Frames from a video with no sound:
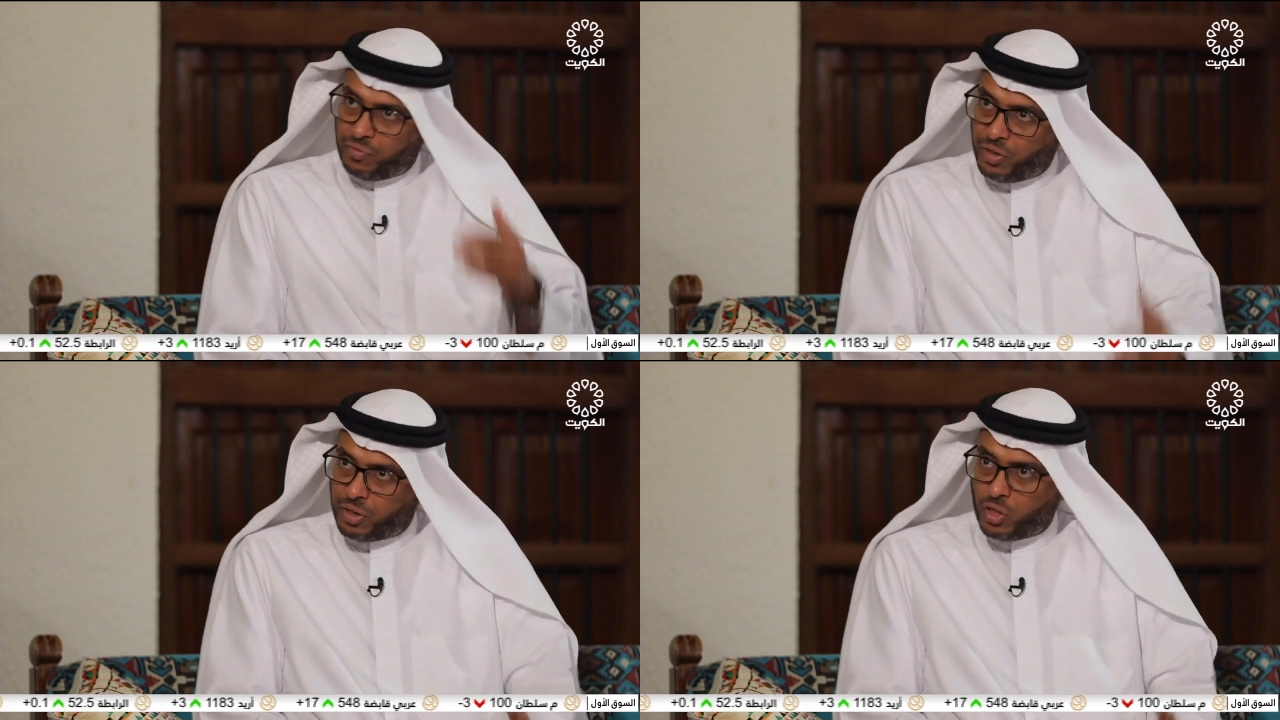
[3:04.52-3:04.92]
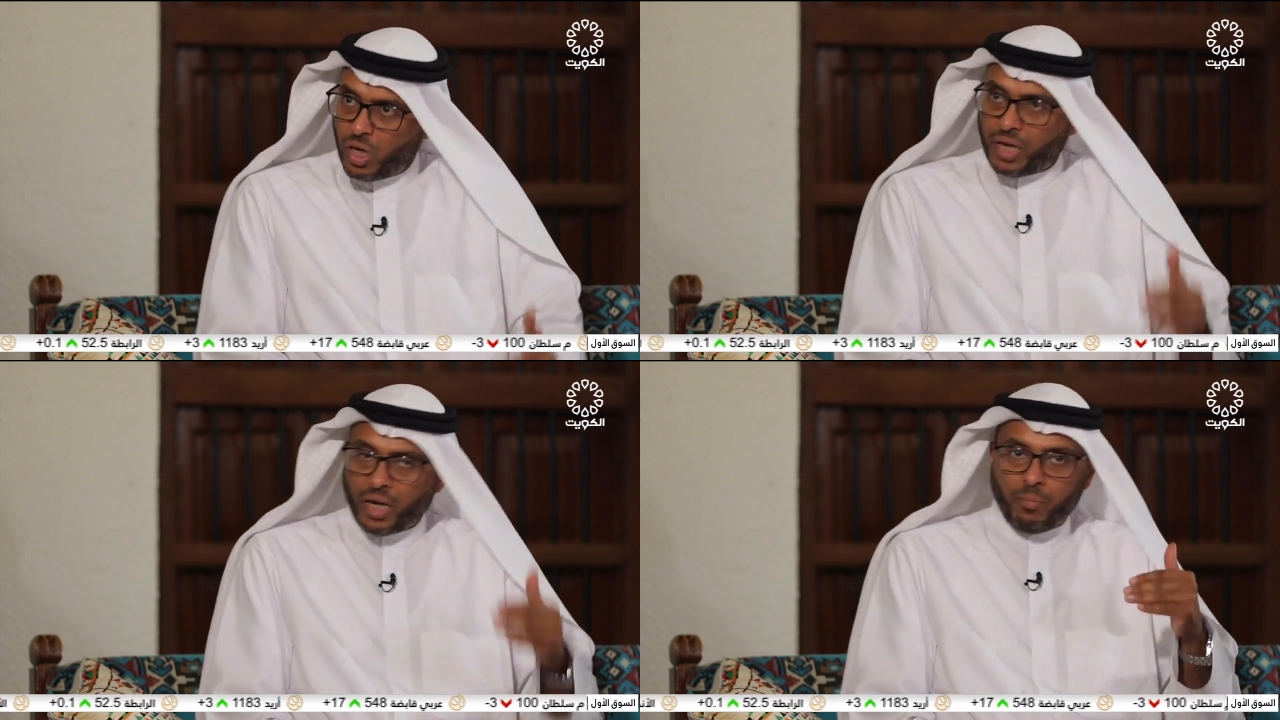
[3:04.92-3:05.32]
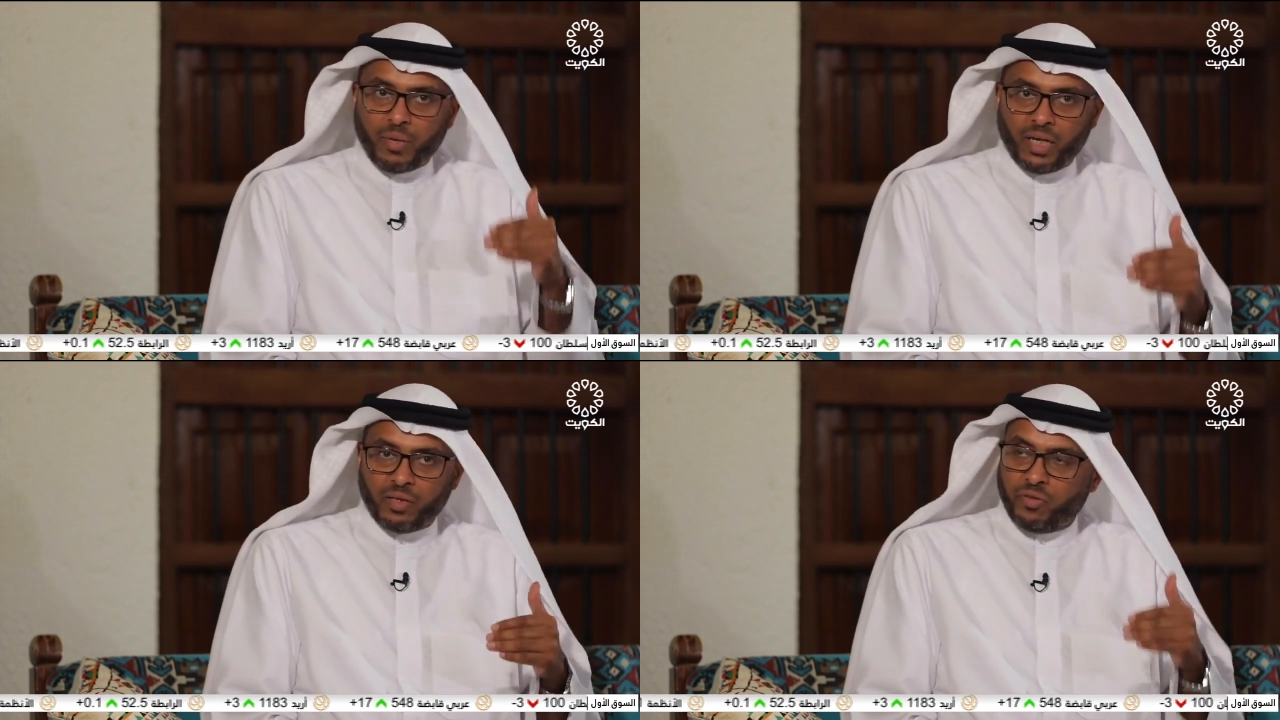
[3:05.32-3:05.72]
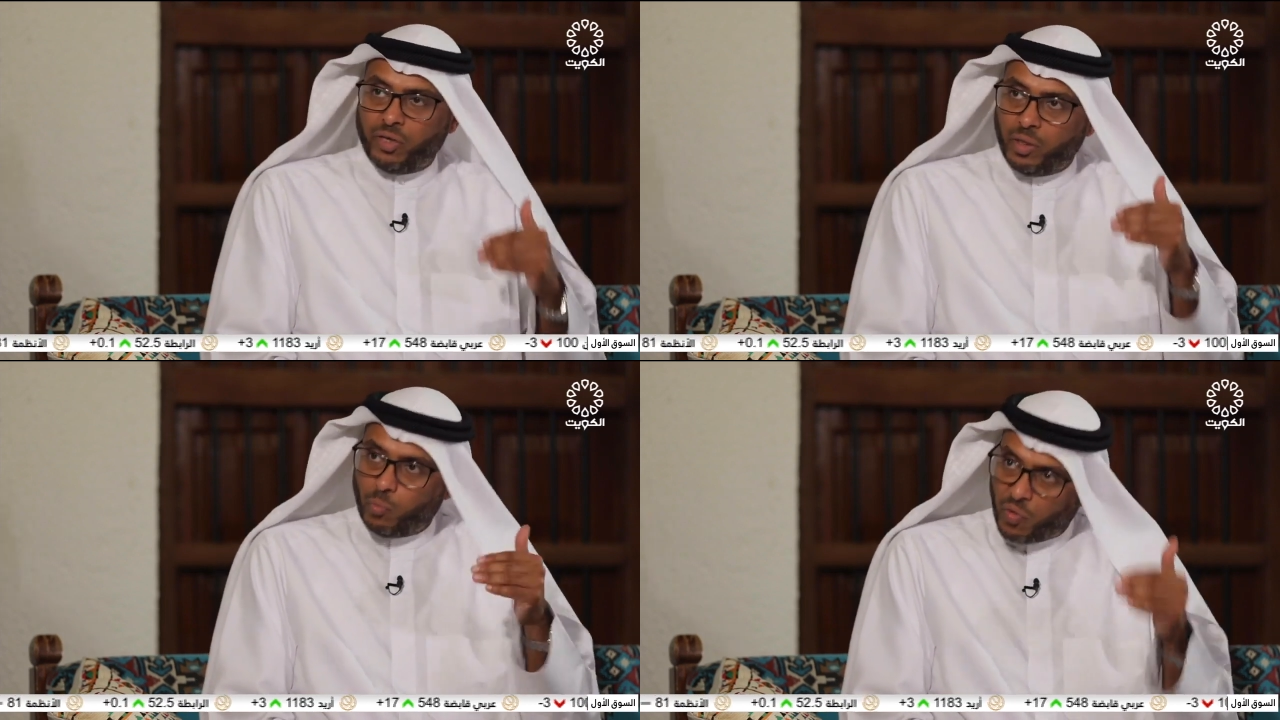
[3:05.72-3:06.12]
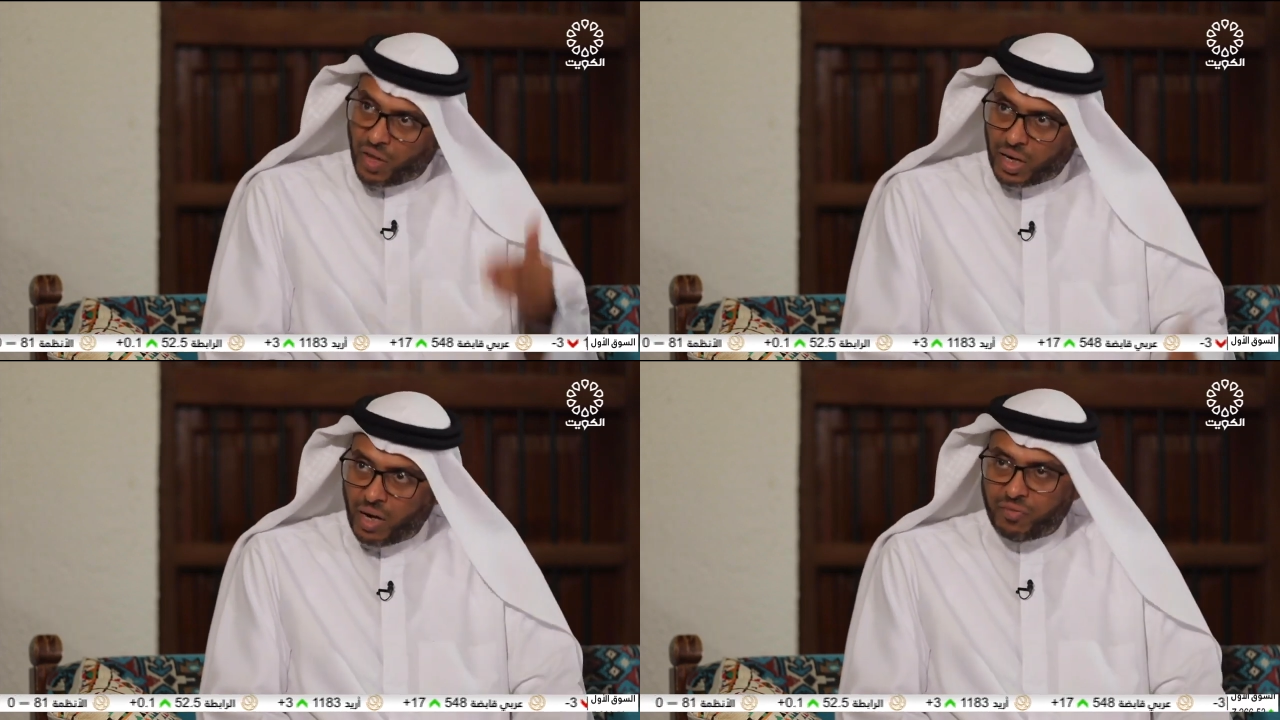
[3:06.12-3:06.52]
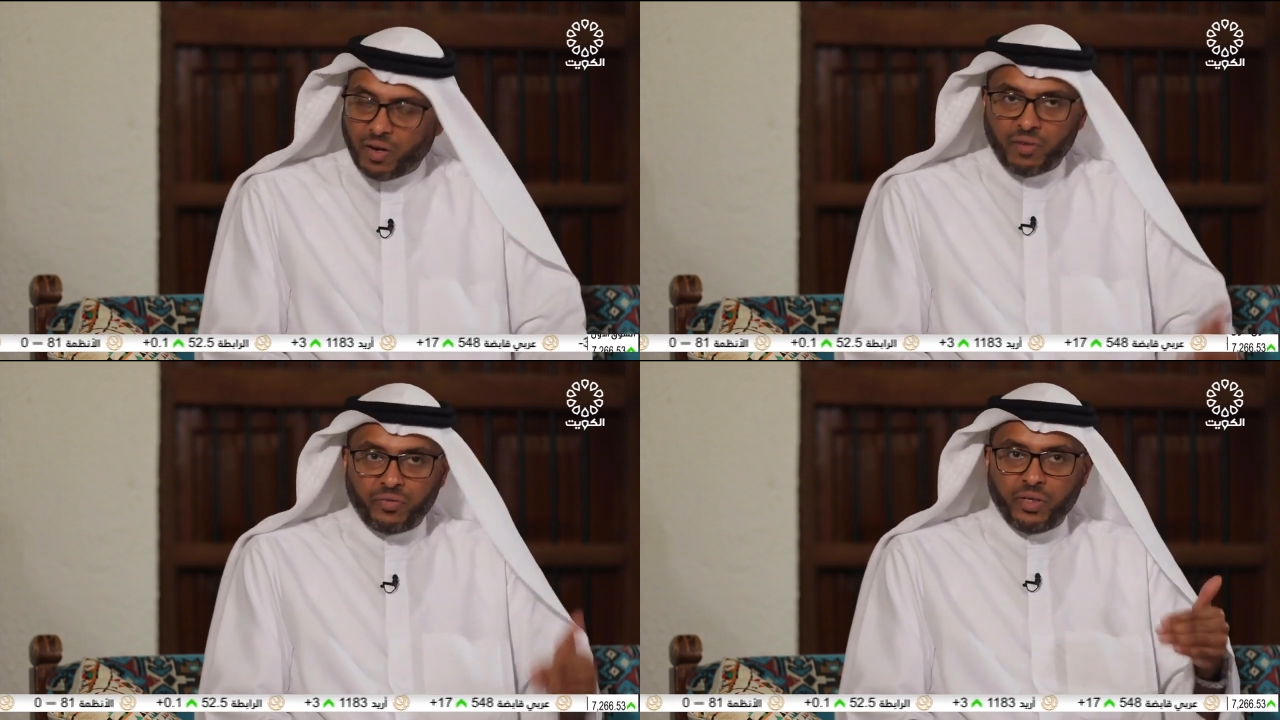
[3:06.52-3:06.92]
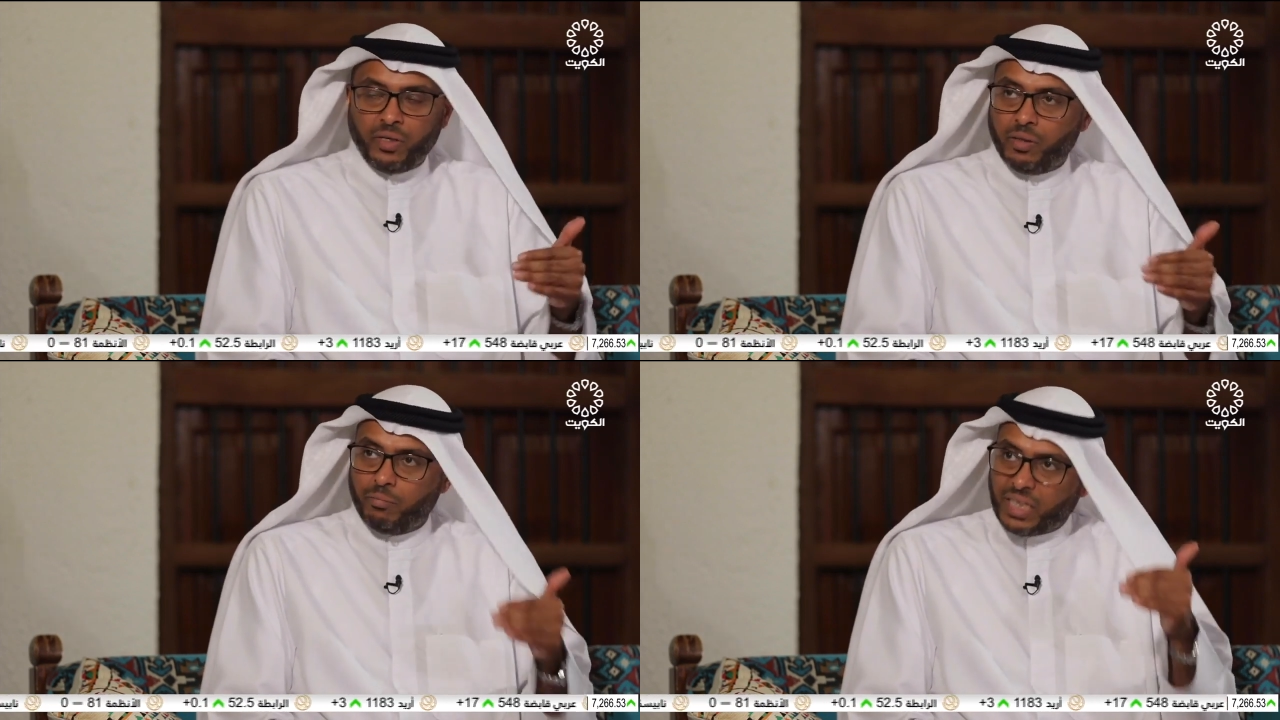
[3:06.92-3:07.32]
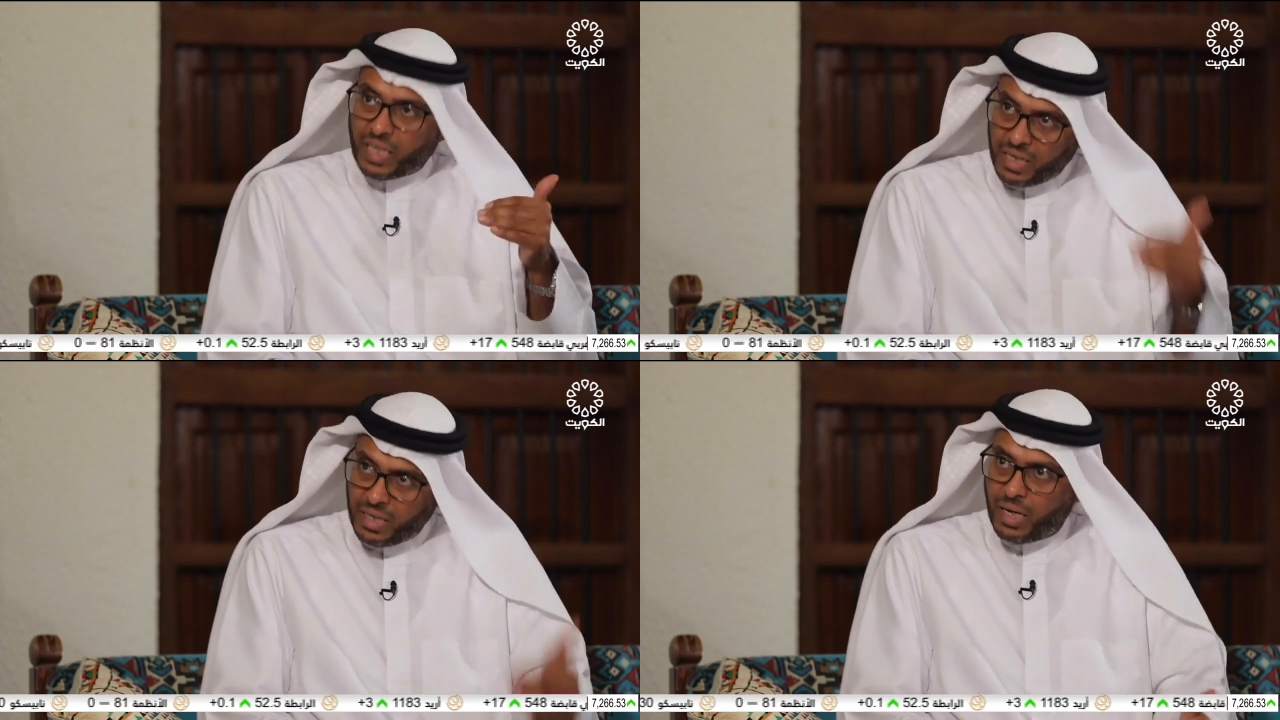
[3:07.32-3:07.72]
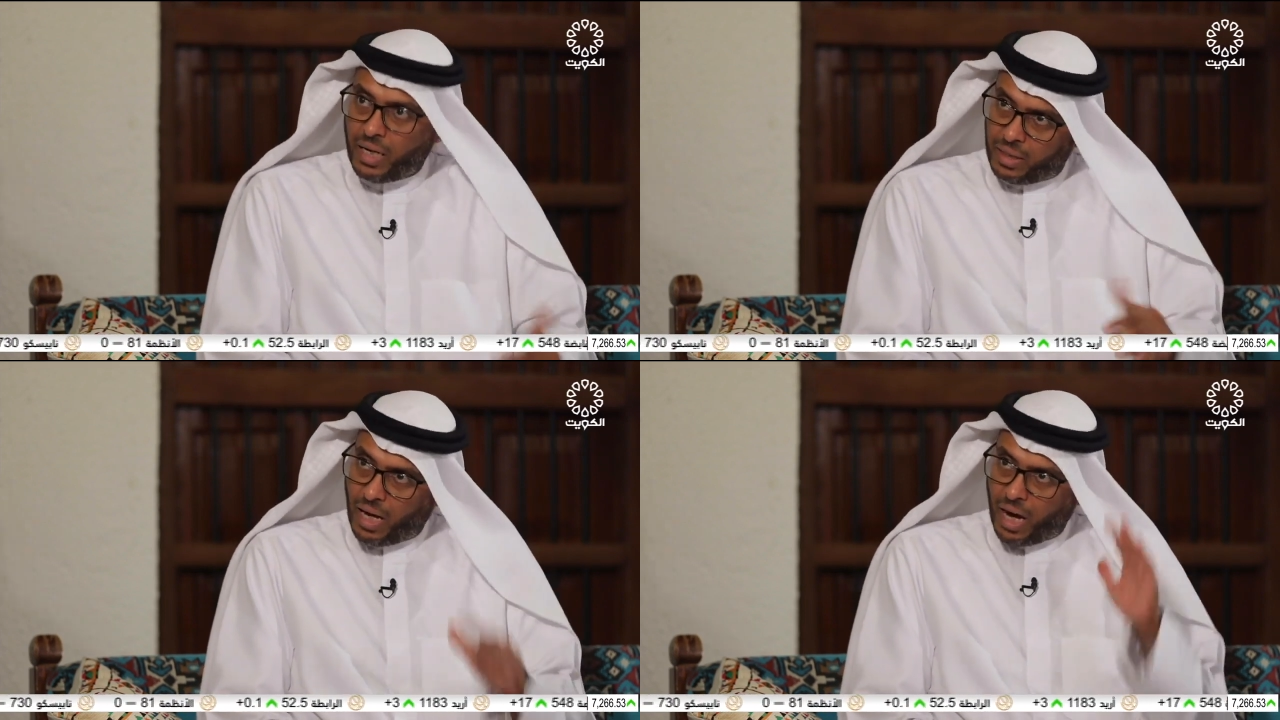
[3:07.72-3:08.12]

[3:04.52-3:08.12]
في تجاره بلد في علم وثقافه في مدنيه الى